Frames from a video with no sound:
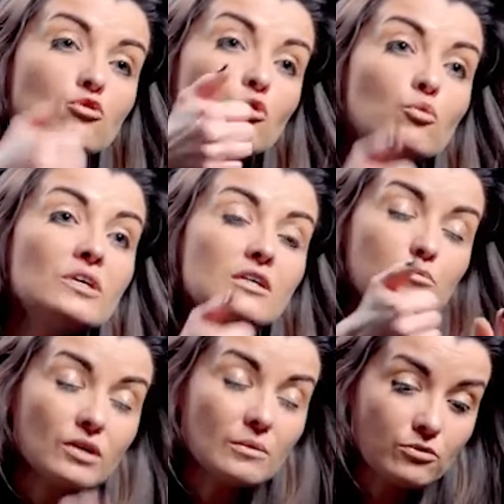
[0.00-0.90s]
donc oui
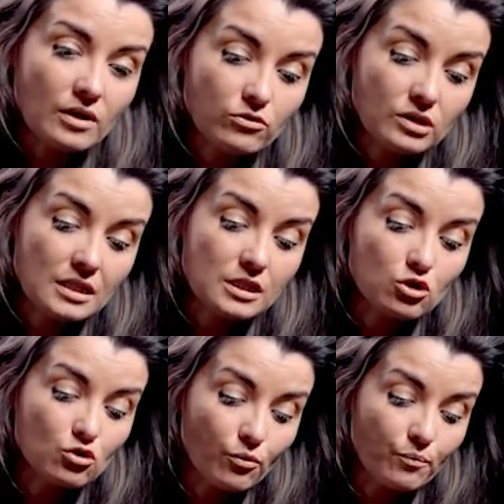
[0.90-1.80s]
pour répondre à votre
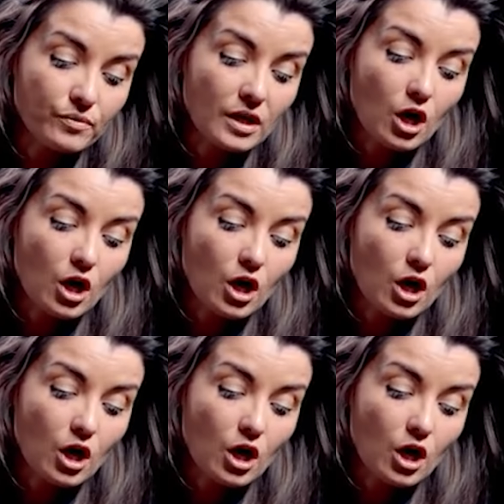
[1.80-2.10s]
question